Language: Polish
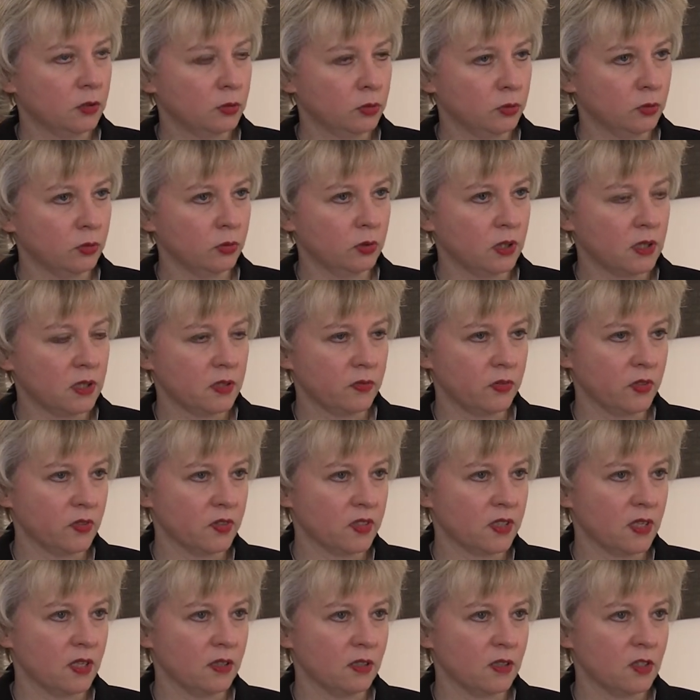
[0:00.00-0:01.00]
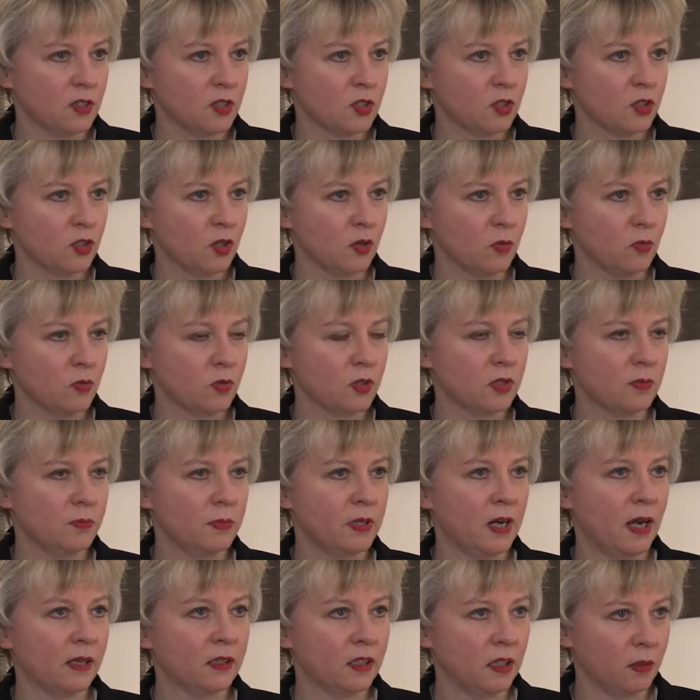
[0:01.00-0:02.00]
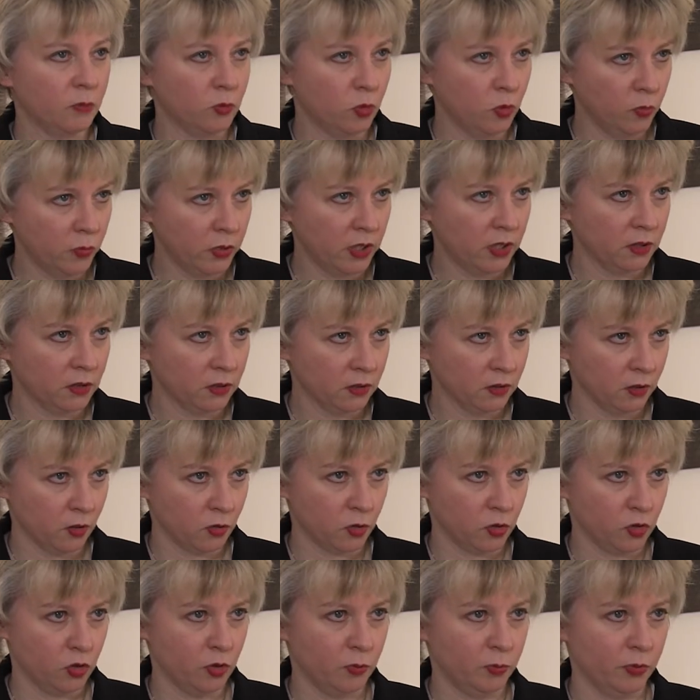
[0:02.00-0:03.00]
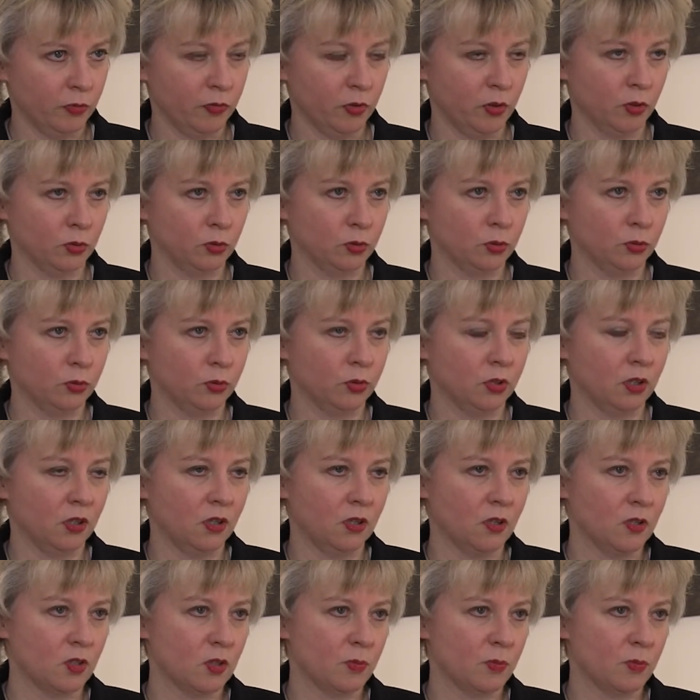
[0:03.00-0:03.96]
które związane są z brakiem umiejętności powrotu do